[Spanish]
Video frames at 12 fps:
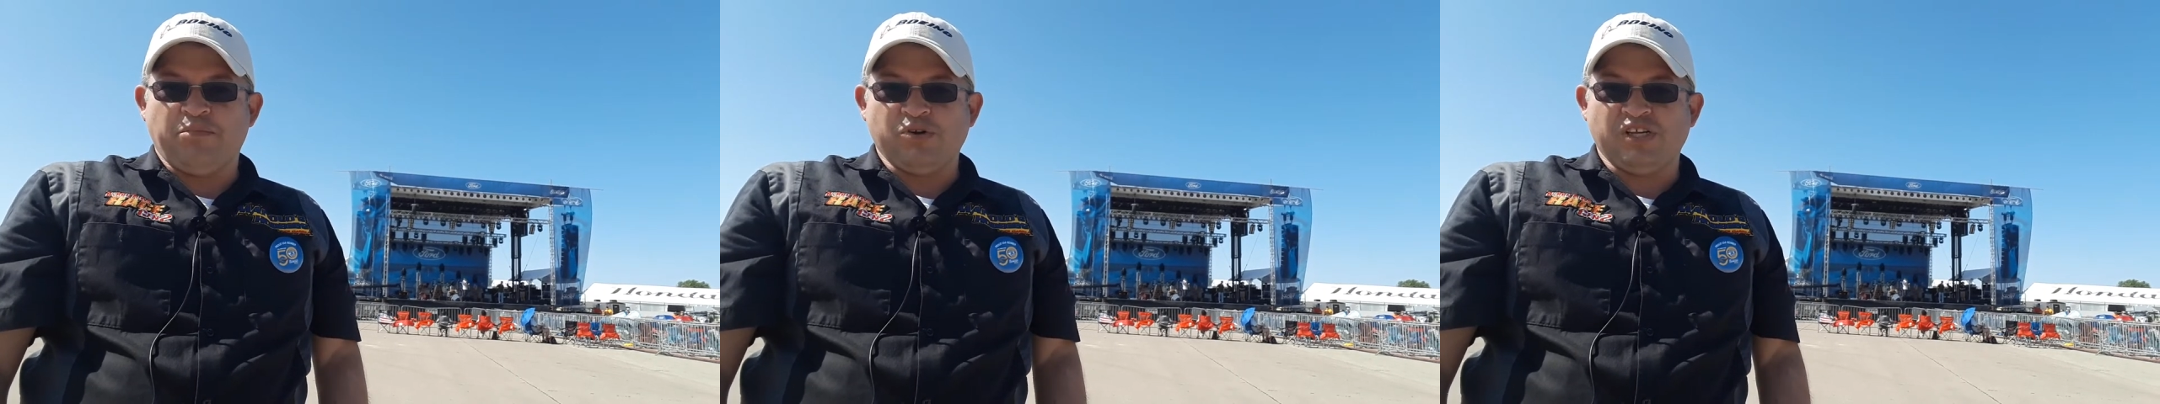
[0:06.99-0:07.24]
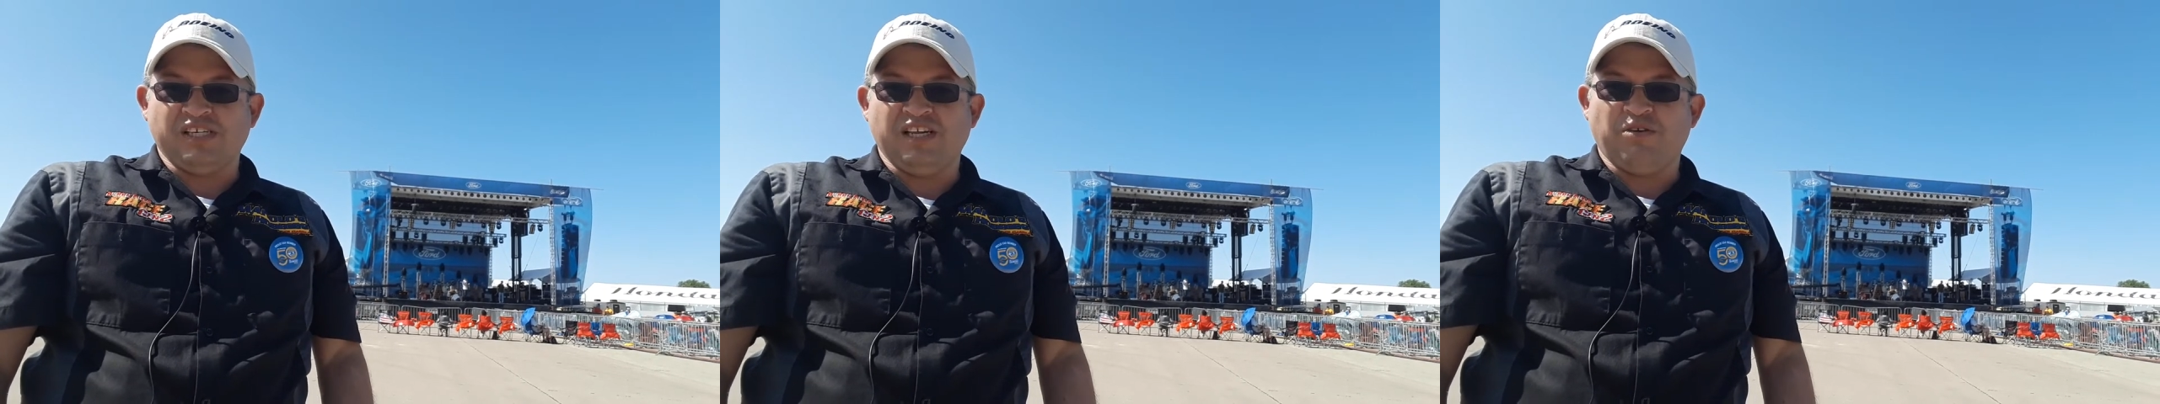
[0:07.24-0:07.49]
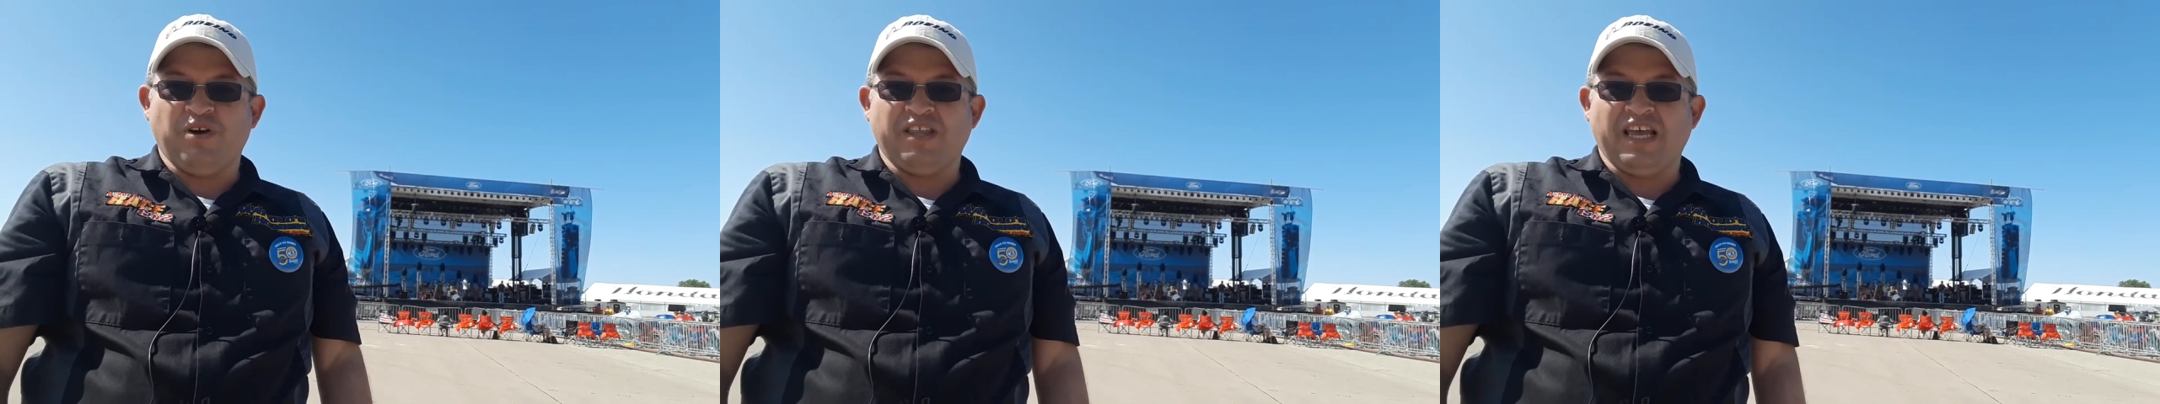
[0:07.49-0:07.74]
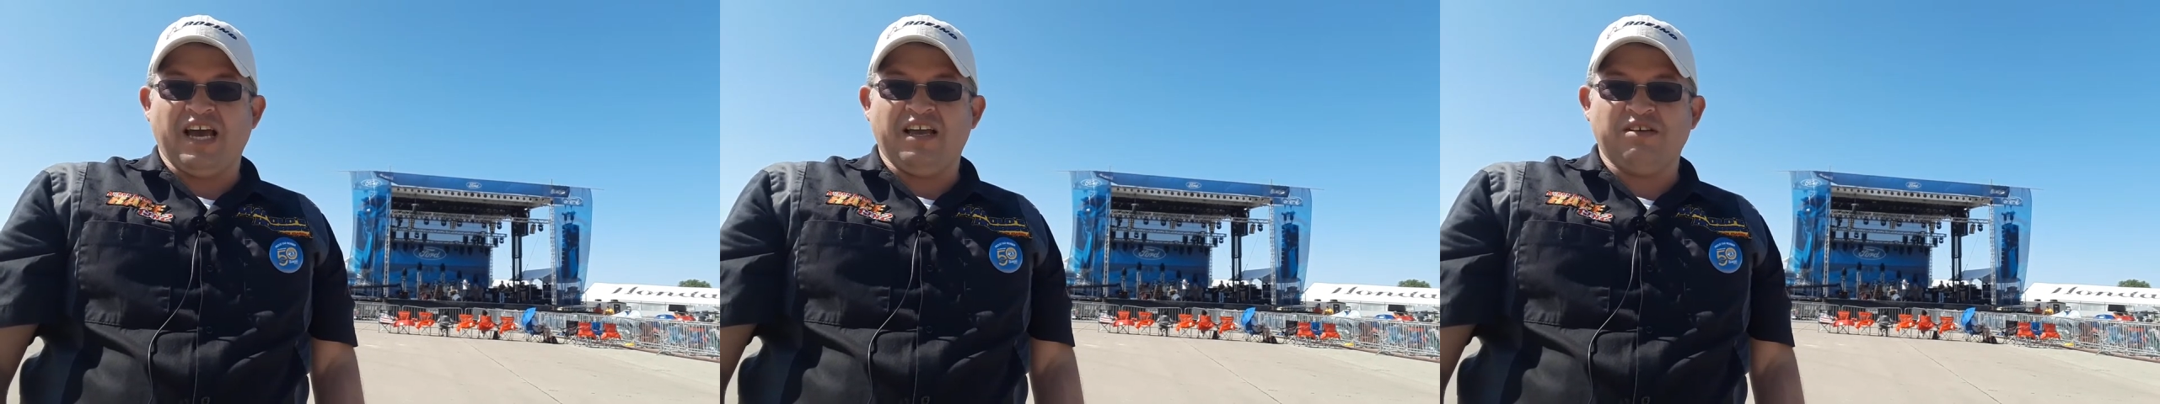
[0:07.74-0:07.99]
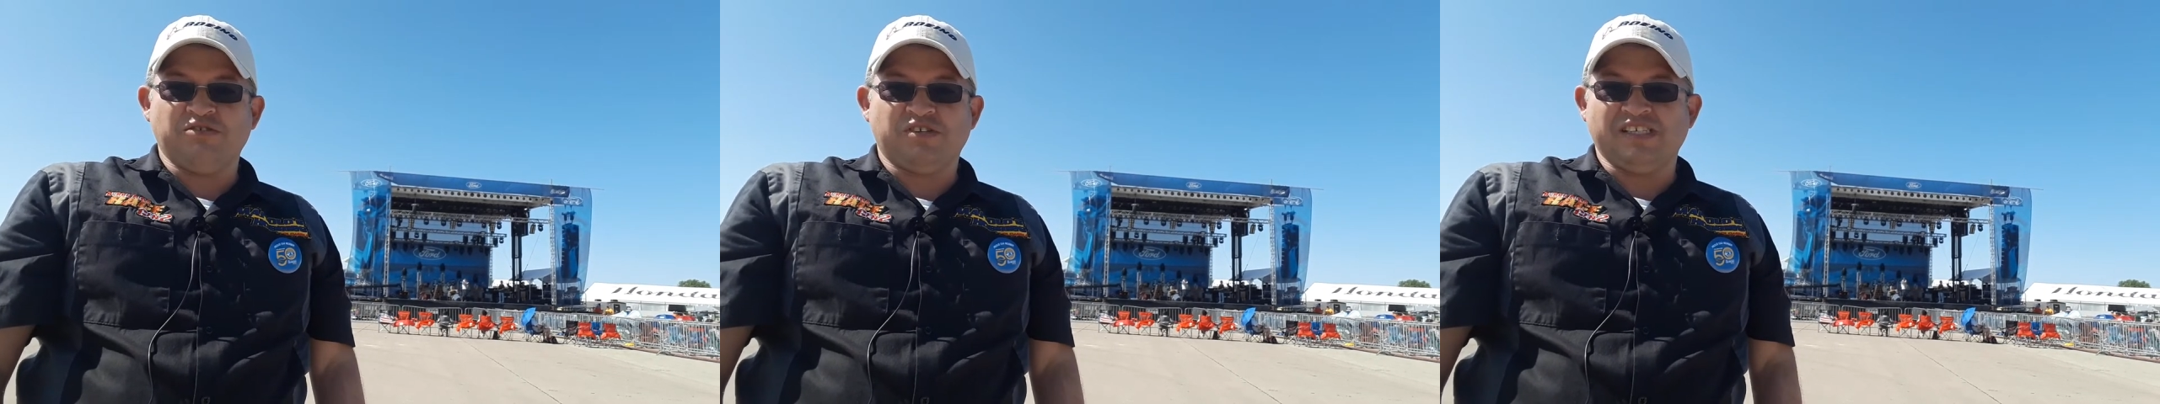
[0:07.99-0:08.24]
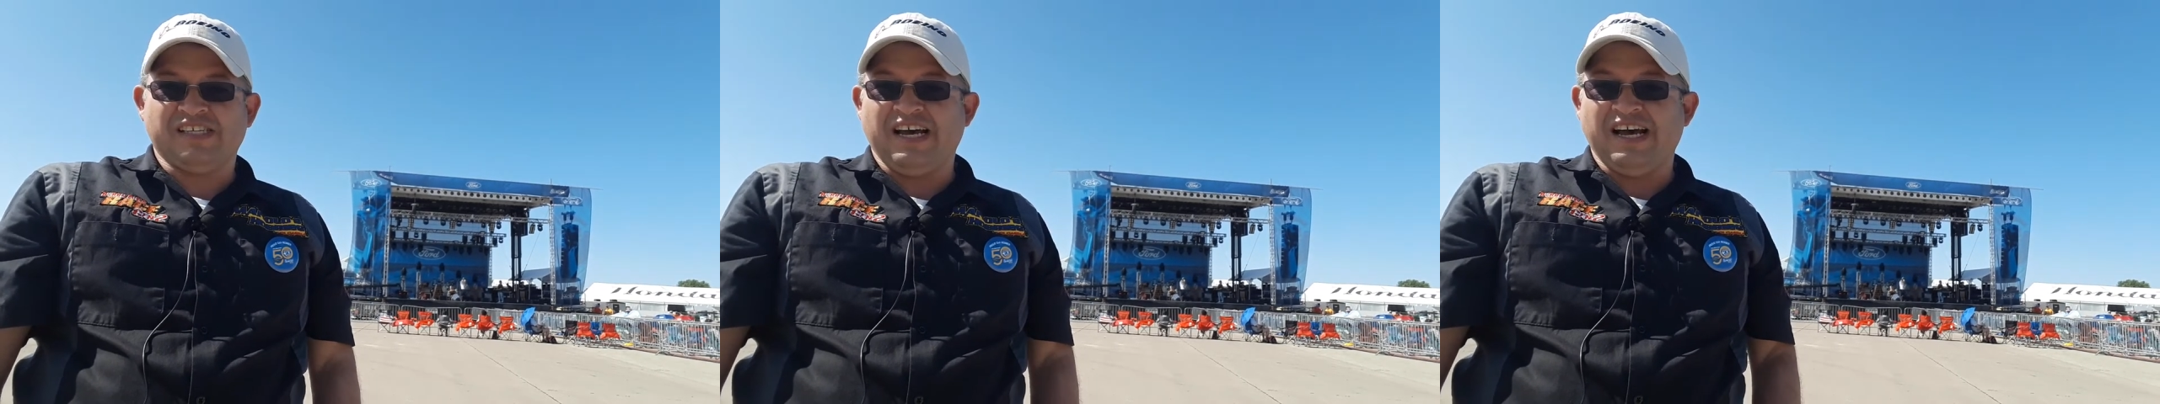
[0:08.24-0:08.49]
por ser 50 años,
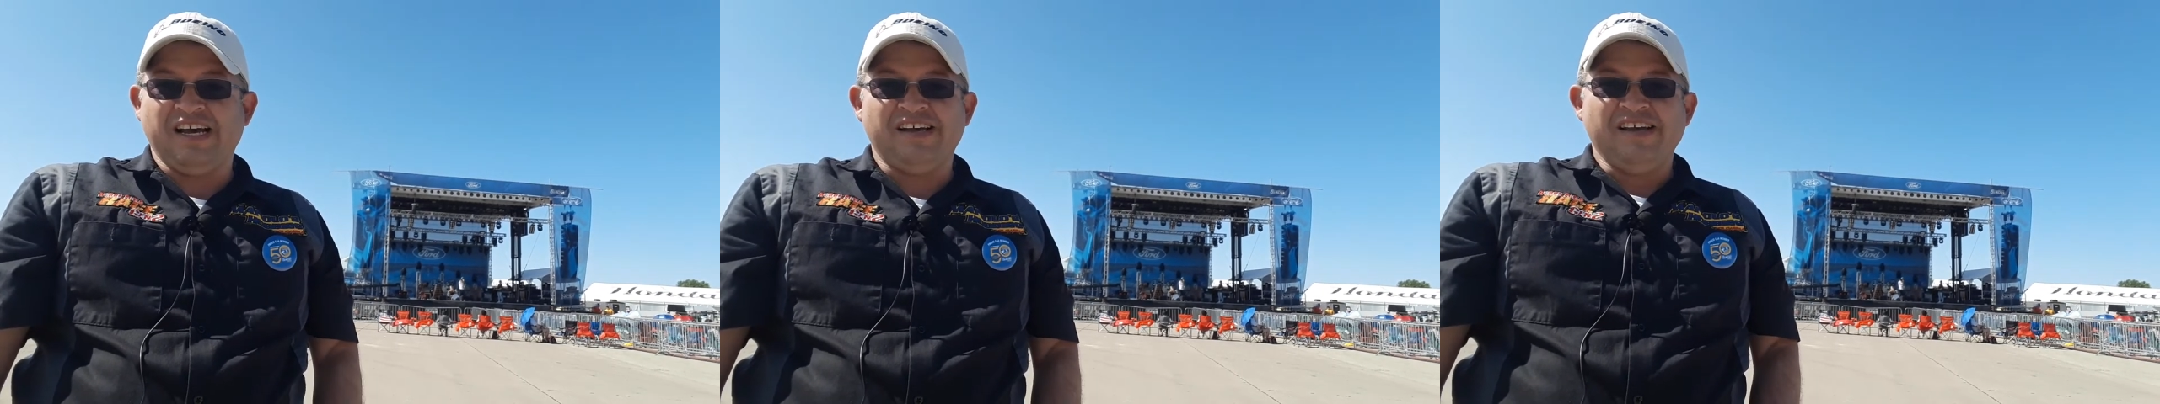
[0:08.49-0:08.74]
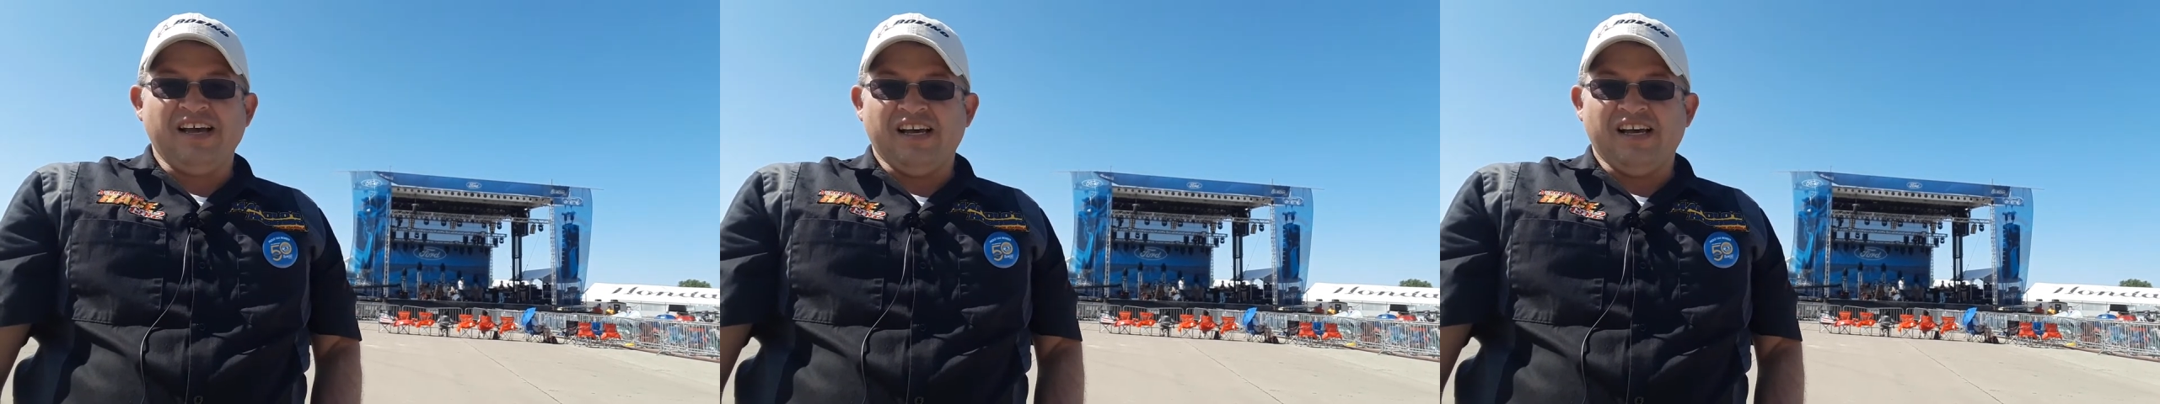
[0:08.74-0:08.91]
está